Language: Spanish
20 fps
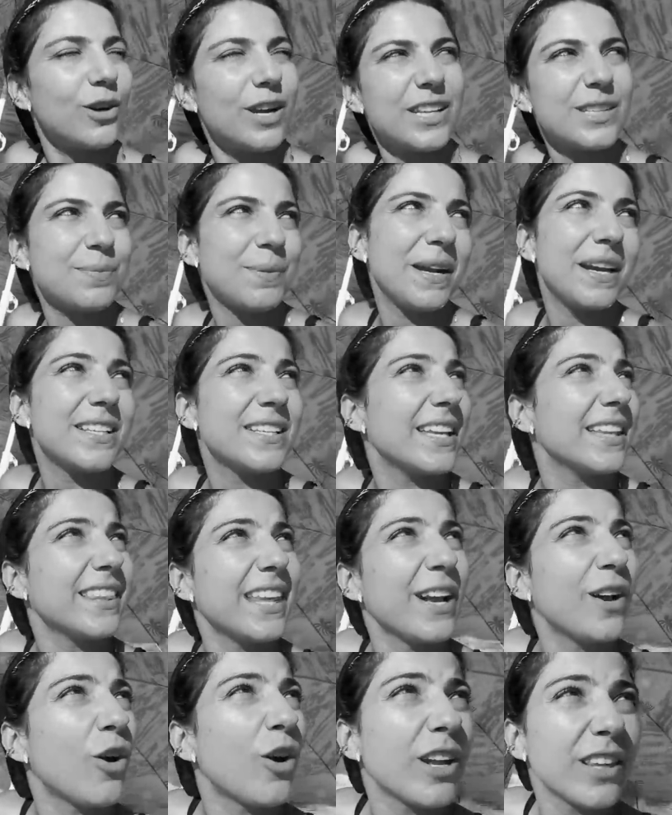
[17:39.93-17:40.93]

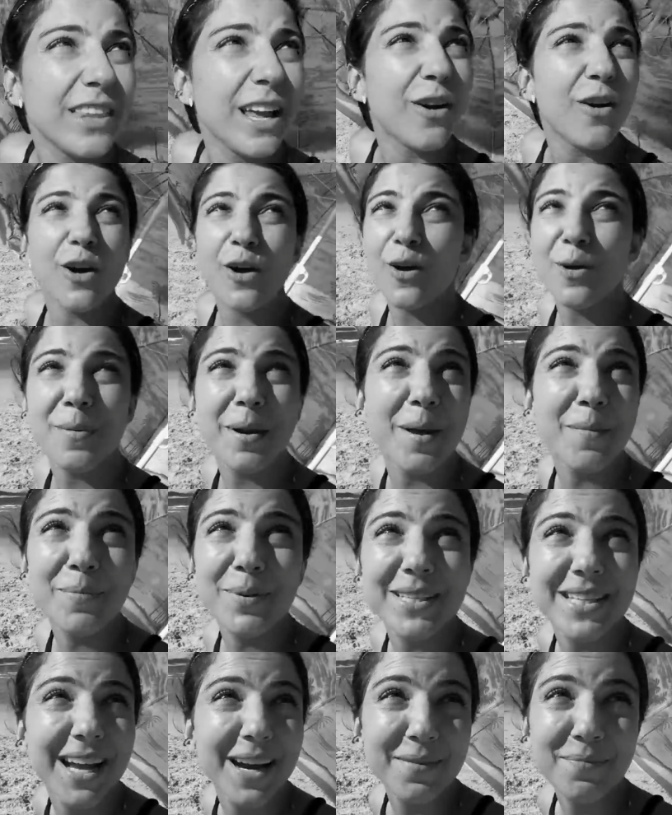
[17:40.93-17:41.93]
tengo, que volver a
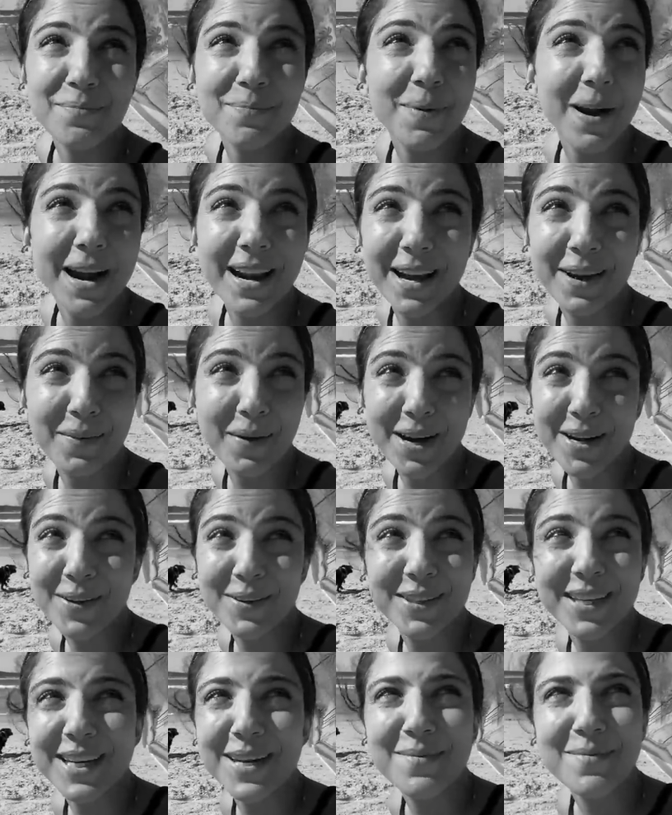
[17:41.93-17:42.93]
empezar. Paraguay
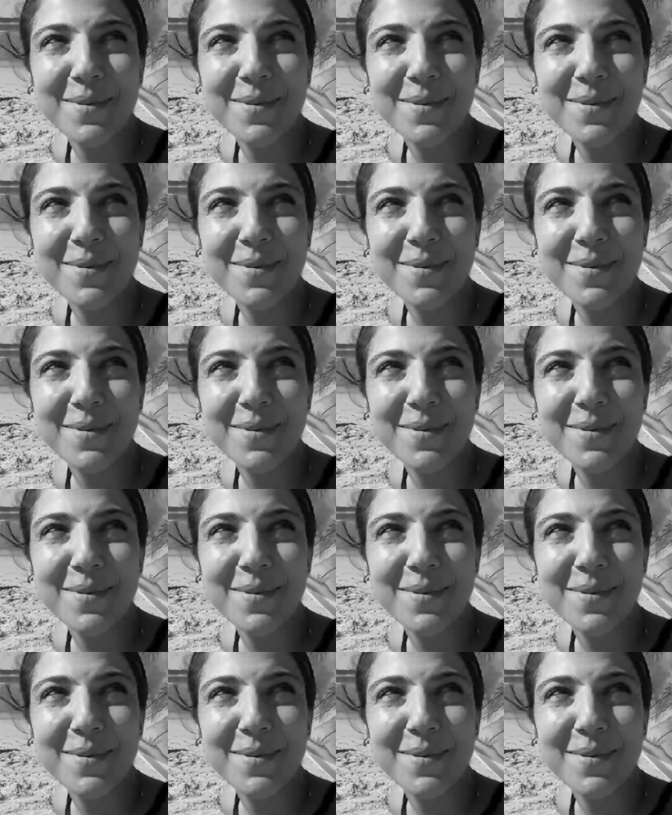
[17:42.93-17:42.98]
no tiene